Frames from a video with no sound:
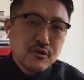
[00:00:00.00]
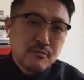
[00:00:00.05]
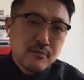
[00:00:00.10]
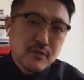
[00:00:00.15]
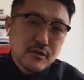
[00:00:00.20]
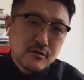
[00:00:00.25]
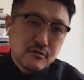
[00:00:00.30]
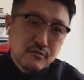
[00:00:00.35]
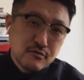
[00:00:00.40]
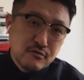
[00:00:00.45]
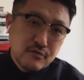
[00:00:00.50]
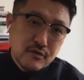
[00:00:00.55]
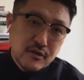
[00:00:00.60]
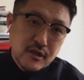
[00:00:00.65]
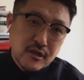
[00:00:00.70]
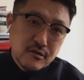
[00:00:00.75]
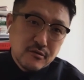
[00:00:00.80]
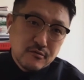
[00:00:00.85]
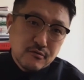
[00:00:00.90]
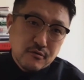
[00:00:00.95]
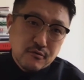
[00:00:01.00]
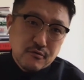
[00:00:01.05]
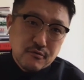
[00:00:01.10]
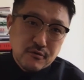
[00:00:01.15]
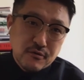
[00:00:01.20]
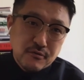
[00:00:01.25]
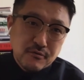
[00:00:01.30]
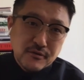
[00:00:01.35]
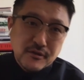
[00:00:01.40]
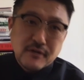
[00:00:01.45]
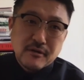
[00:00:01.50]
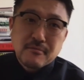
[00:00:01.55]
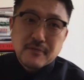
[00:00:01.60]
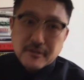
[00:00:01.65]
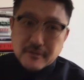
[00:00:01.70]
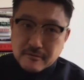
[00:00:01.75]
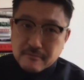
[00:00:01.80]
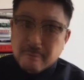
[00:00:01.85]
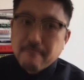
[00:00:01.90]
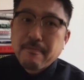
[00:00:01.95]
今作っているところでござい
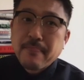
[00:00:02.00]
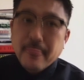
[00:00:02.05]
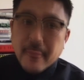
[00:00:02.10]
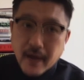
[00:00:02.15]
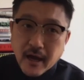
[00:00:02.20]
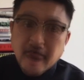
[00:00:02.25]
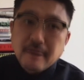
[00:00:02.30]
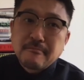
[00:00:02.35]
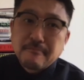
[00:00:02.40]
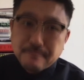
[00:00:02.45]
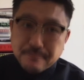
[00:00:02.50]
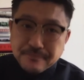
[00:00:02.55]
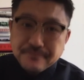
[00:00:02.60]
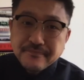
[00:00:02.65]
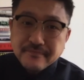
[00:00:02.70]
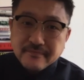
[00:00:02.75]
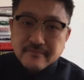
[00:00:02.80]
ます。はい。